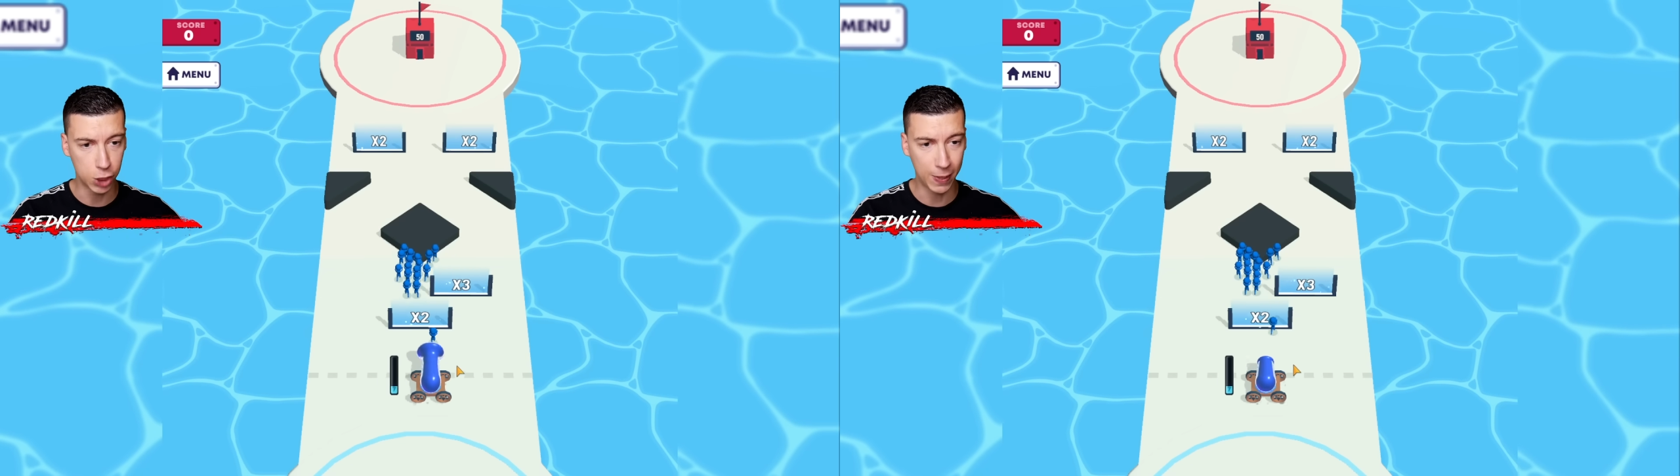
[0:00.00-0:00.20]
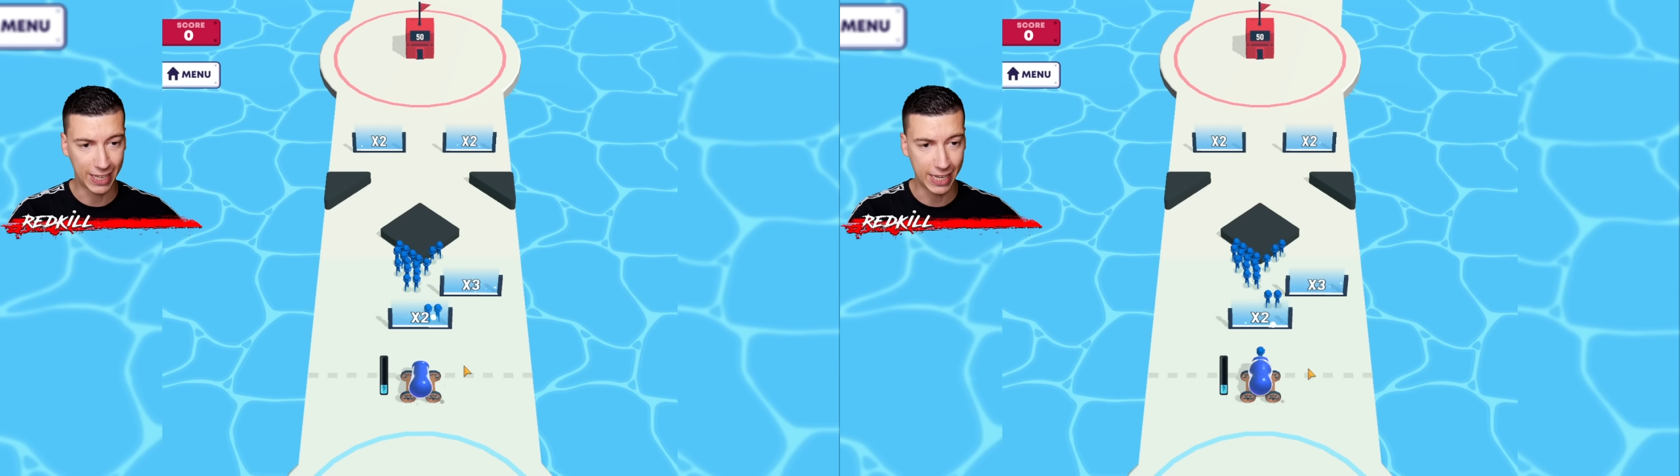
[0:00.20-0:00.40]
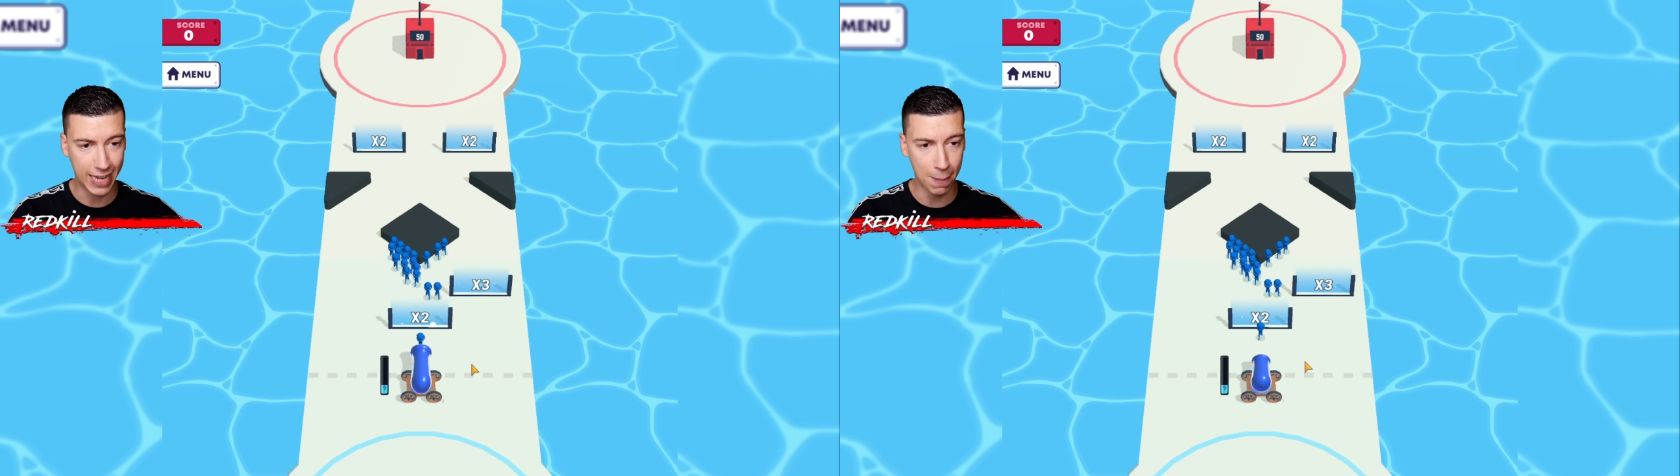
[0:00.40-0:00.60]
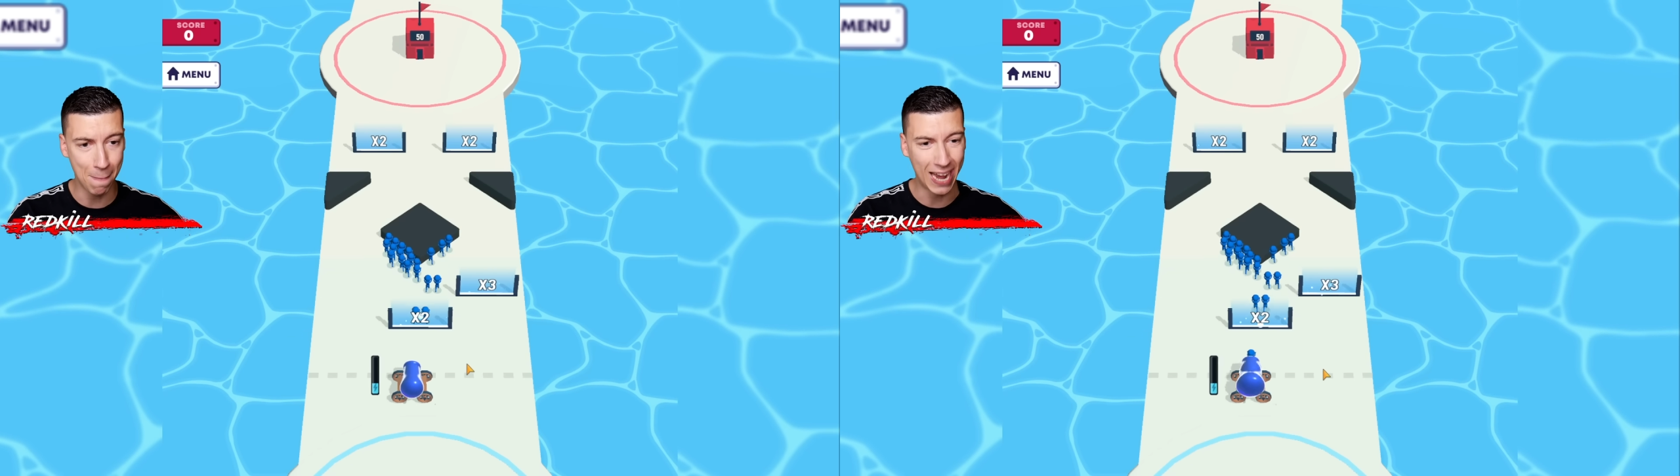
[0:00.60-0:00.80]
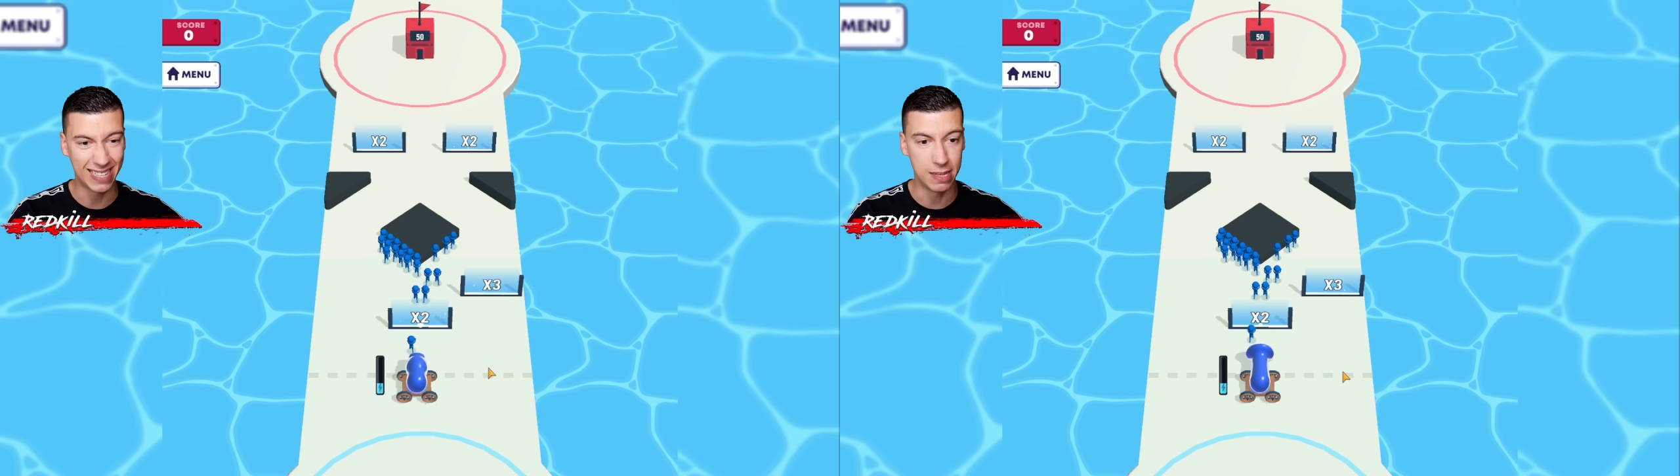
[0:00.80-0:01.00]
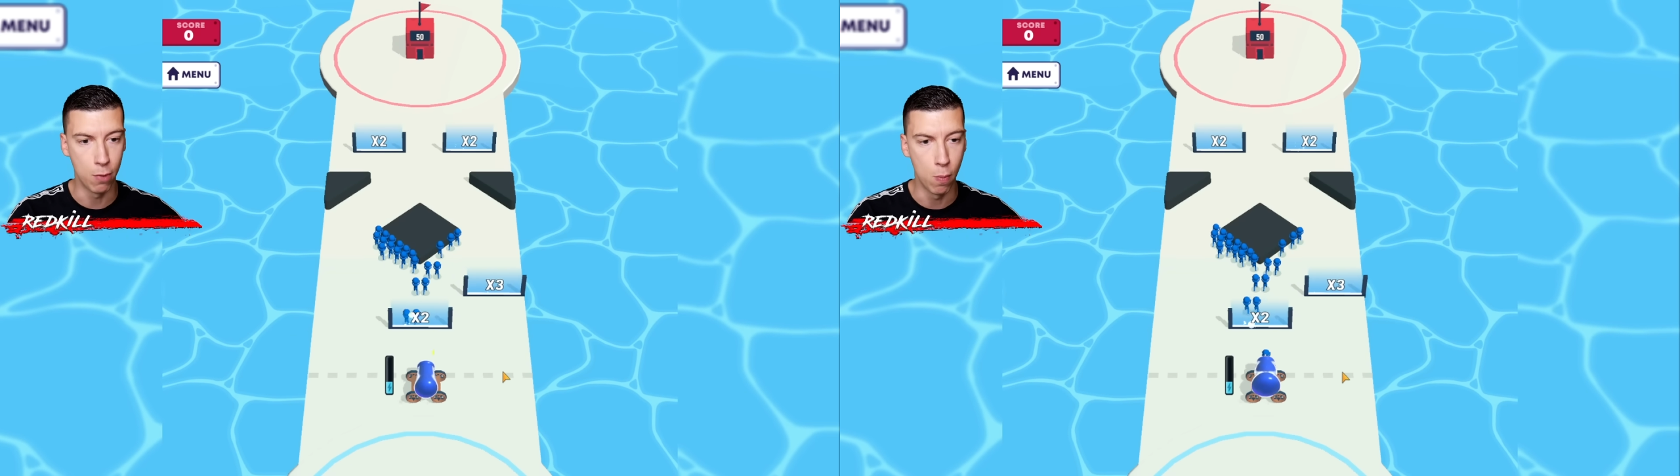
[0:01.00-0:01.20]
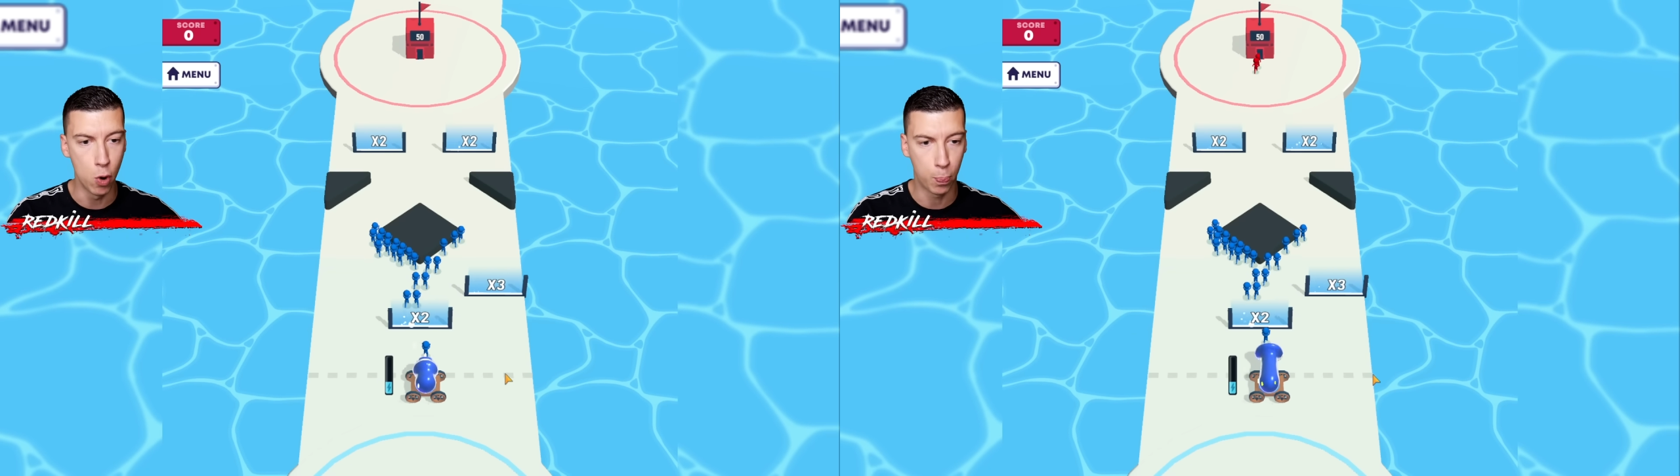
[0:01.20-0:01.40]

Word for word: Je vais cliquer un maximum,